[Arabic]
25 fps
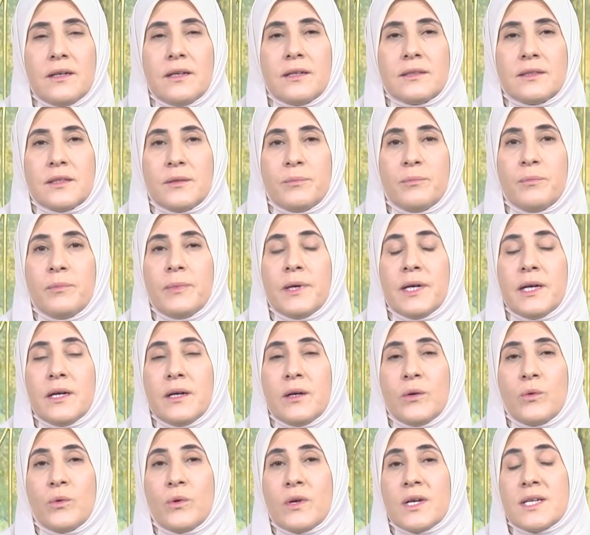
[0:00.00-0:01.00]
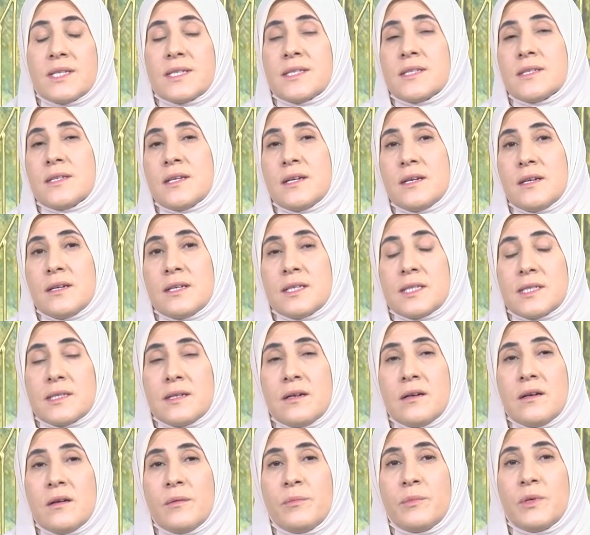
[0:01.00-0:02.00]
اطباء غزه
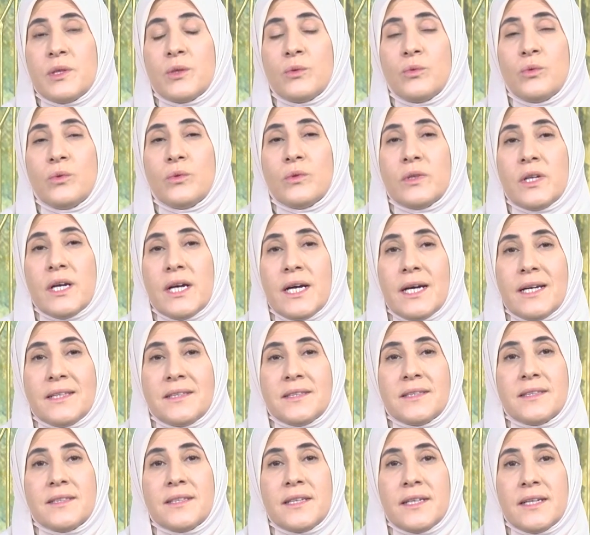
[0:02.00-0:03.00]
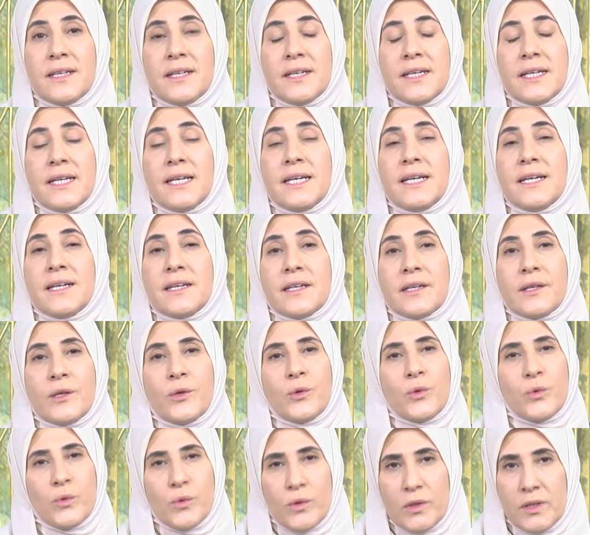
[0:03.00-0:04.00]
صامدون حتى
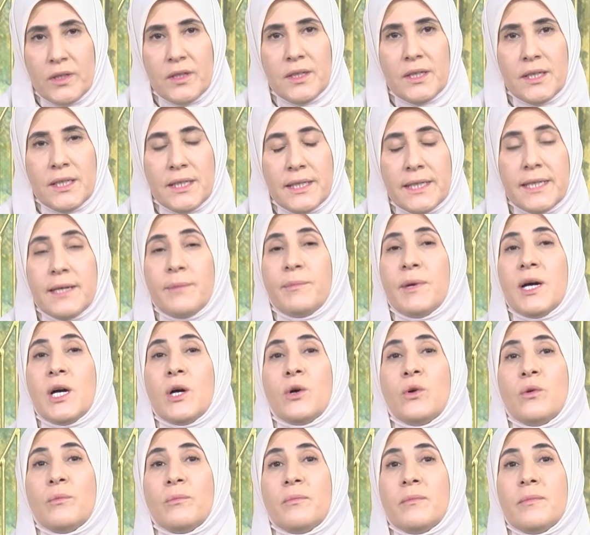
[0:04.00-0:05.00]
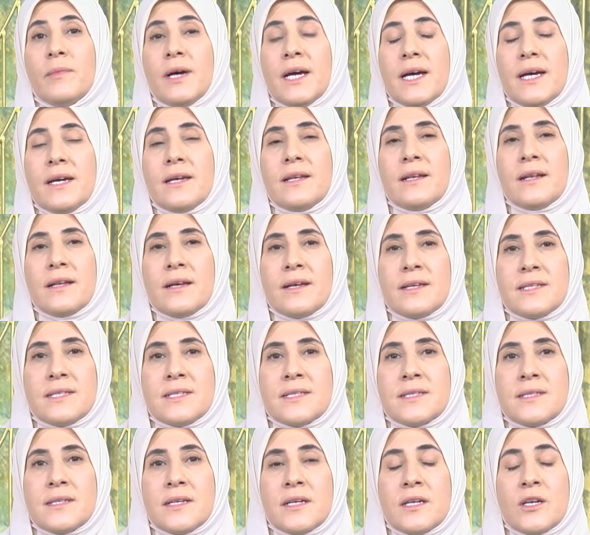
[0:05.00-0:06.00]
اخر روح كما هم اهل
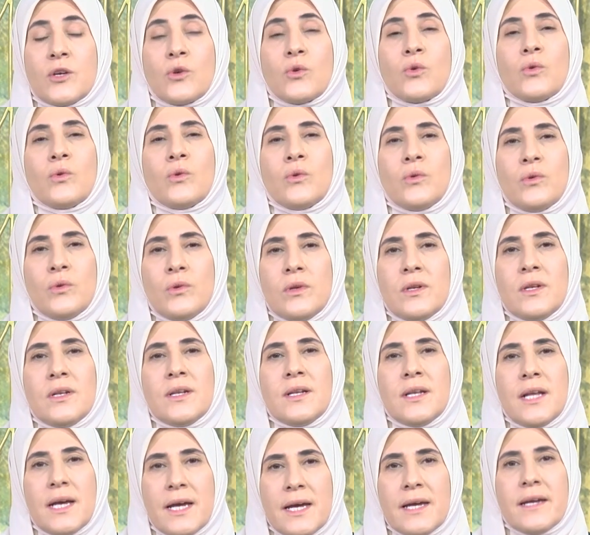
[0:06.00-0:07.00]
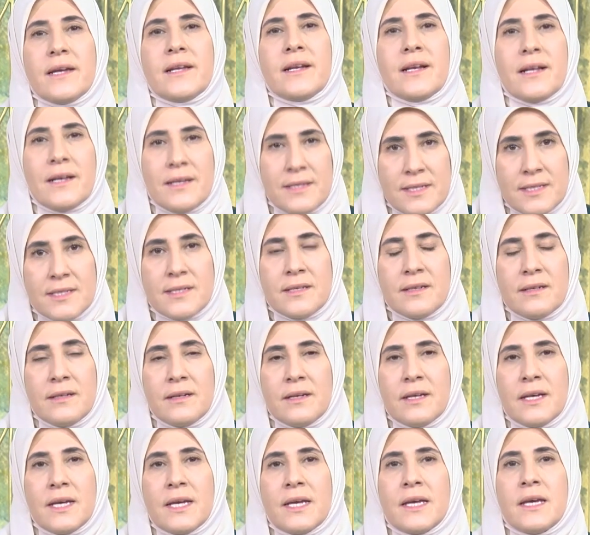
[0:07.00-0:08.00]
غزه كل اهل غزه
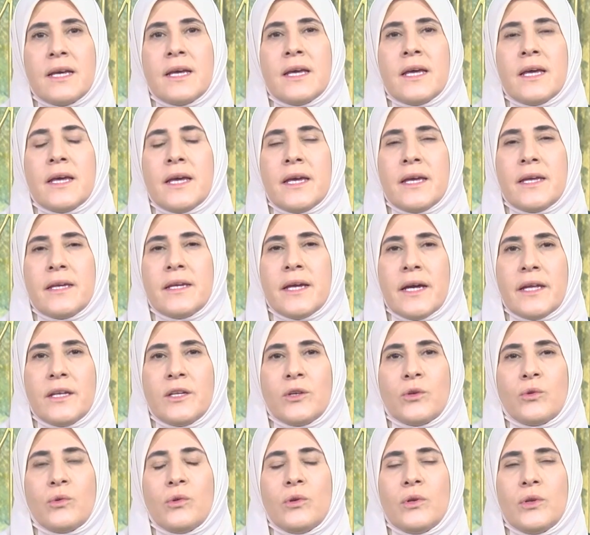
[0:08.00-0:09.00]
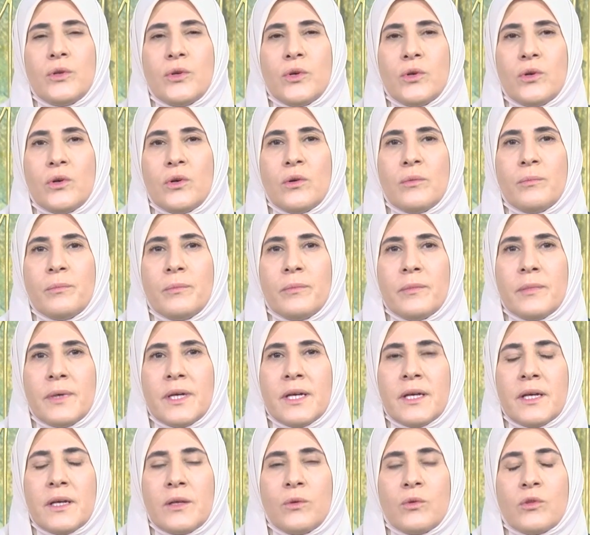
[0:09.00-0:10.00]
يعني كل يوم
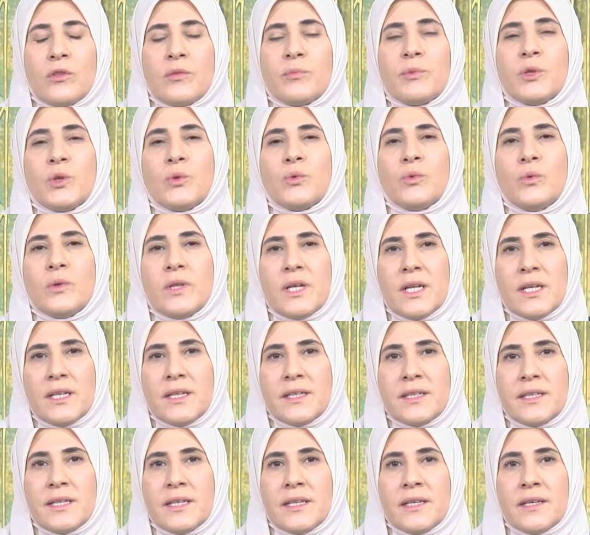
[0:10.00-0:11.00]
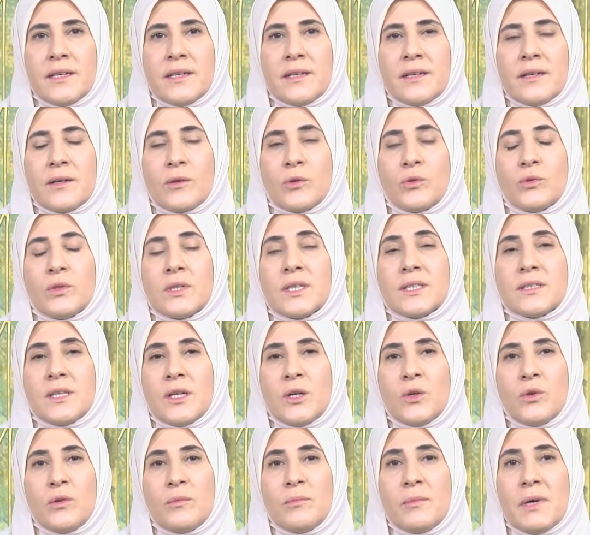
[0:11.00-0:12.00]
يثبتون لنا
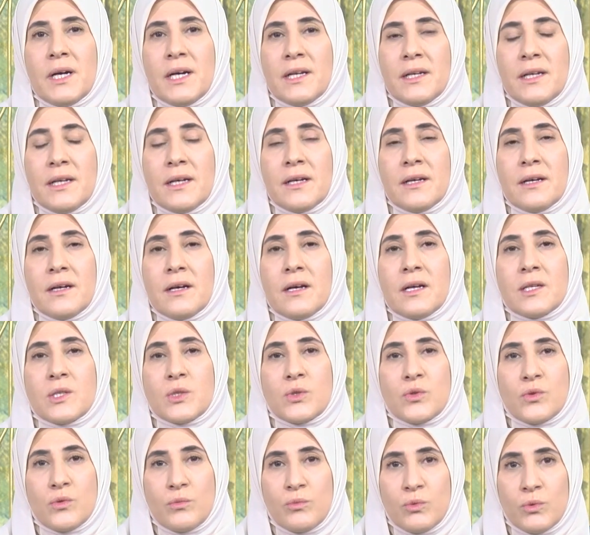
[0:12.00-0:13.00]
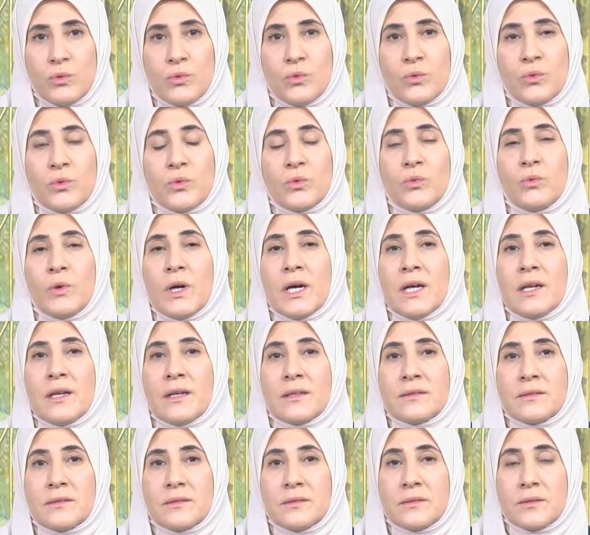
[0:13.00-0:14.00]
قدرتهم على الصمود
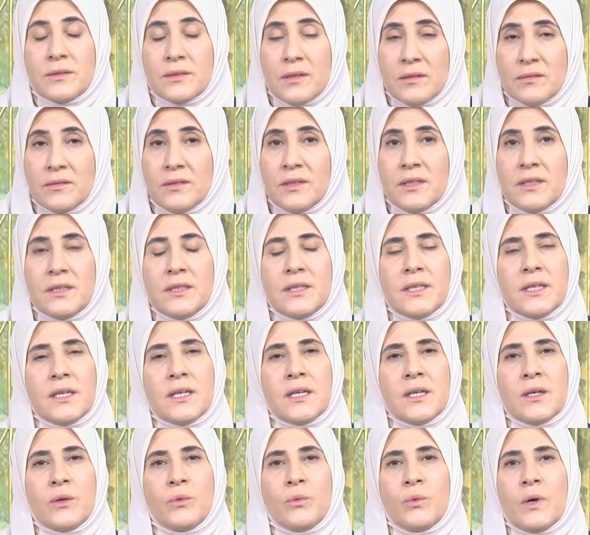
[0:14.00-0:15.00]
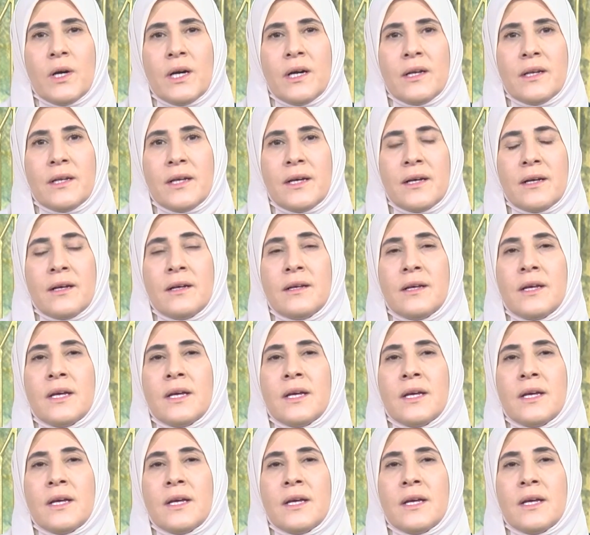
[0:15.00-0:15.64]
وعلى التضحيه وعلى